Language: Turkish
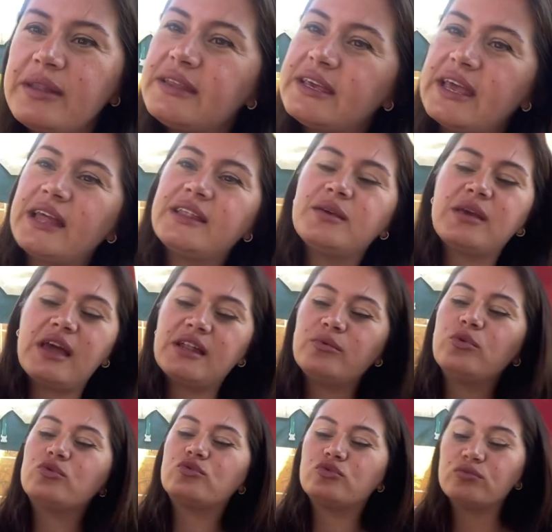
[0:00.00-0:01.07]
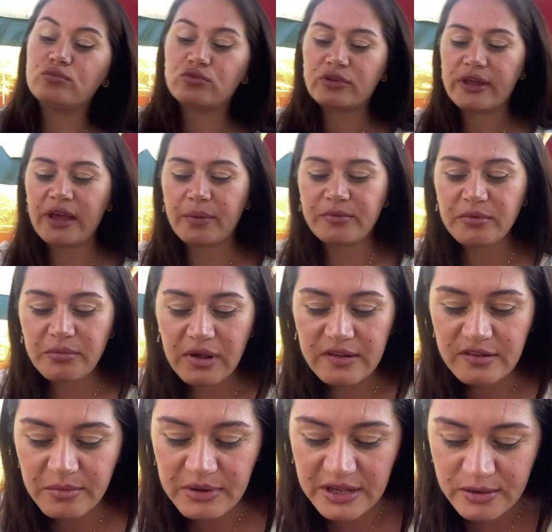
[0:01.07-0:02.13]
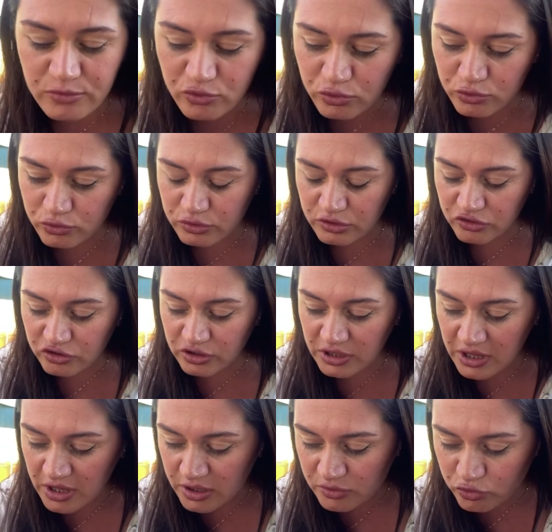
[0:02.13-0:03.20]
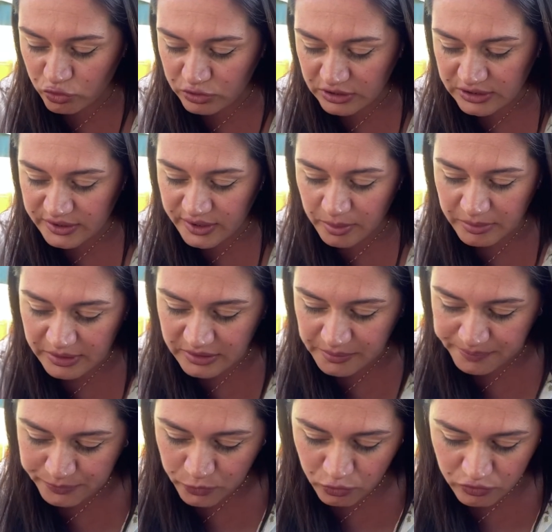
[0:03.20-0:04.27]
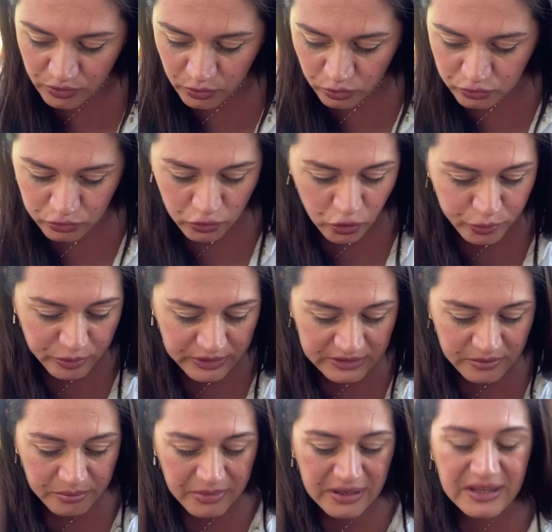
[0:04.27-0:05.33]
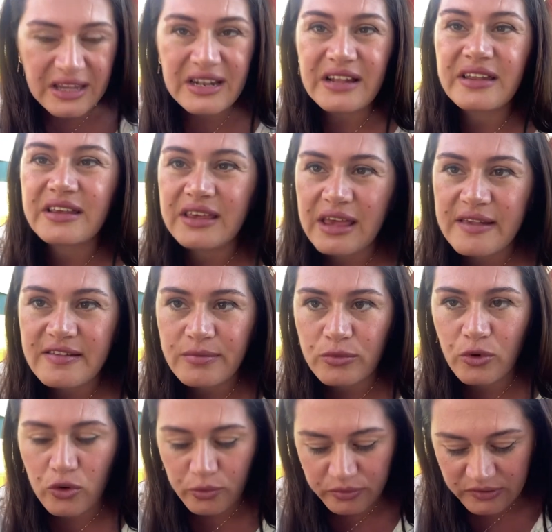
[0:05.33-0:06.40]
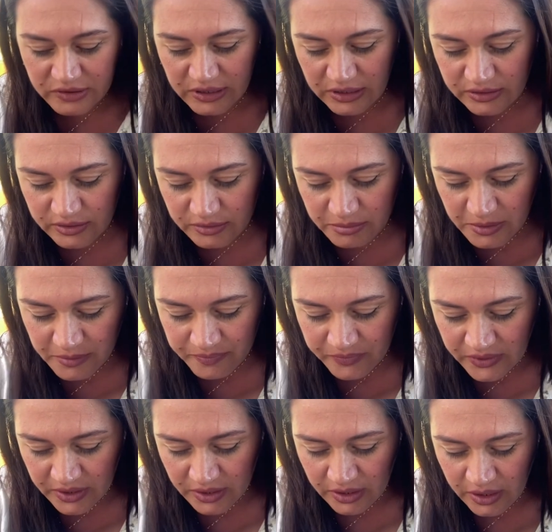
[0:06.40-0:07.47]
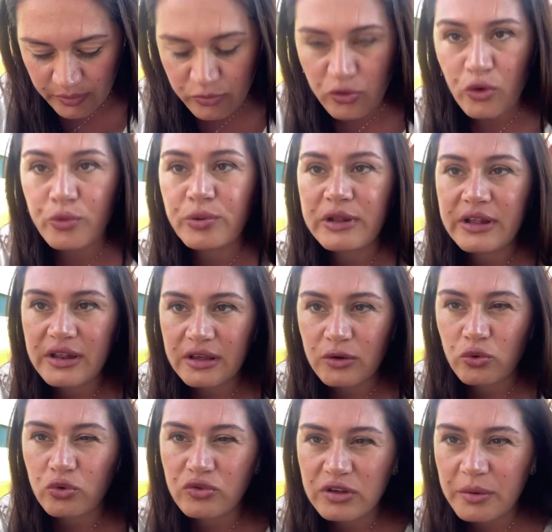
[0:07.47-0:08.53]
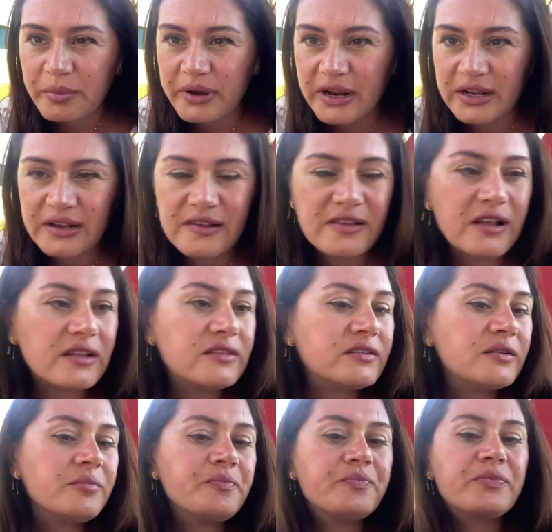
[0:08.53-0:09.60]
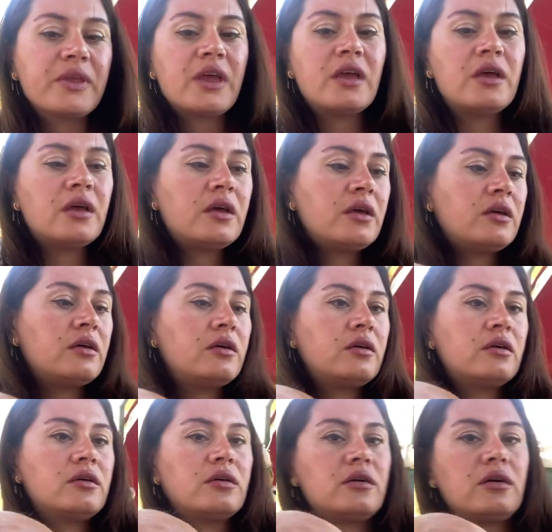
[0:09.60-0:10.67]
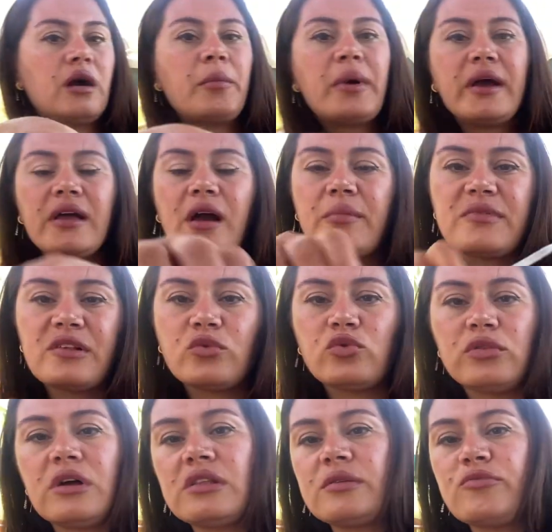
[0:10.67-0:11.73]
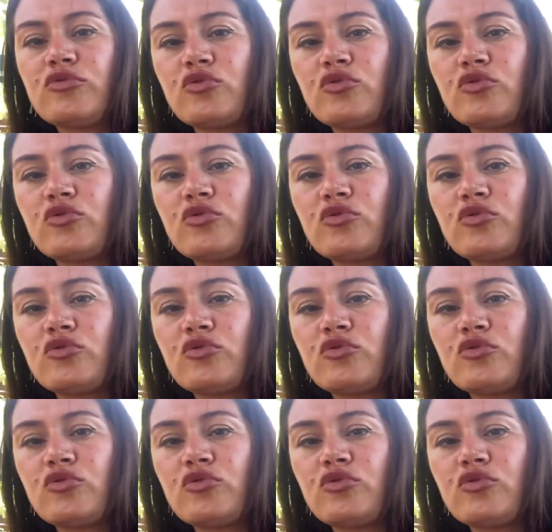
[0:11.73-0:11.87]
de kendi kendime oturdum burada yaptım malzemelerimiz olduğu için. Sonra da kremledim. Güzel oldu. Törpüledim ben genelde kesmiyorum tırnaklarımı. Hep törpülerek, küt yaparak kısaltırım. Ama ayağımızda kullandığımız